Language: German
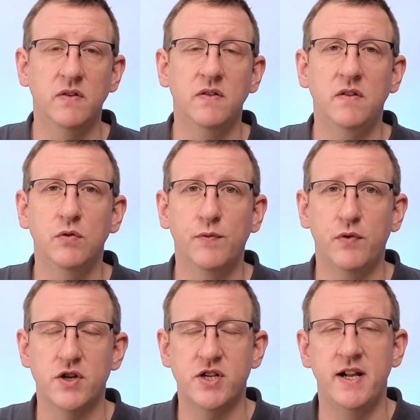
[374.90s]
Sie sich so
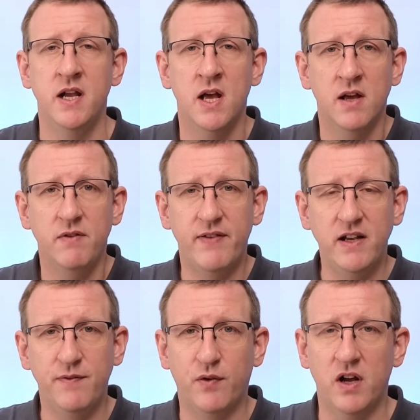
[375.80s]
vorstellen, wie wenn
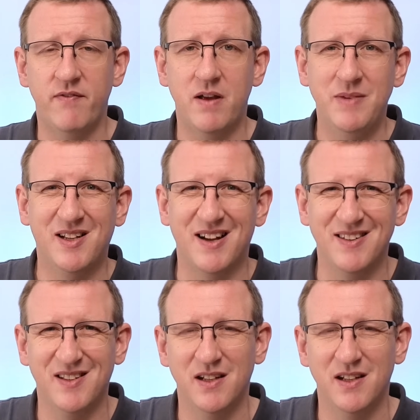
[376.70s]
die Feuerwehr mit ganz,